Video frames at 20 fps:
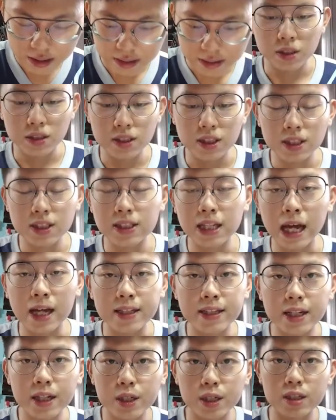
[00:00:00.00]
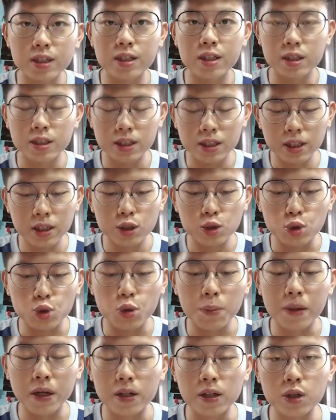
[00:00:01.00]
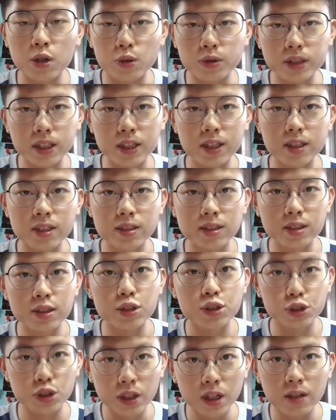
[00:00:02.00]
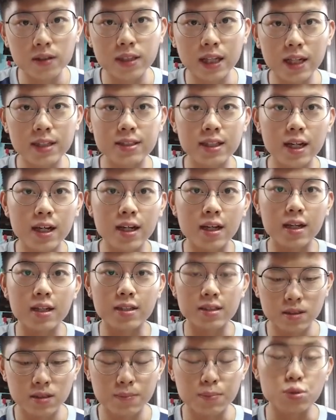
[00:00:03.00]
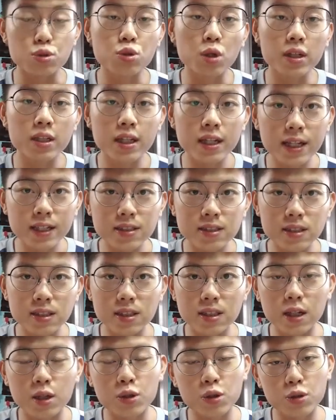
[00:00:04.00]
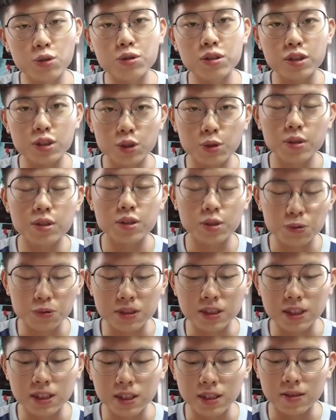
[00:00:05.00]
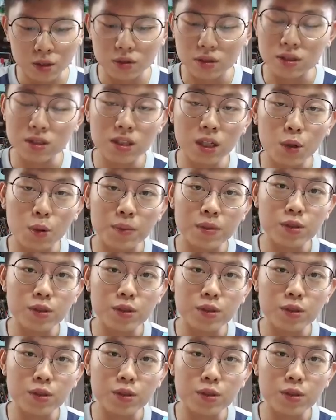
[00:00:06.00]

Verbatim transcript: 你这个拿捏那个图表的空间呢，是需要大家不断的练习，然后过后你就会熟悉了。所以现在我们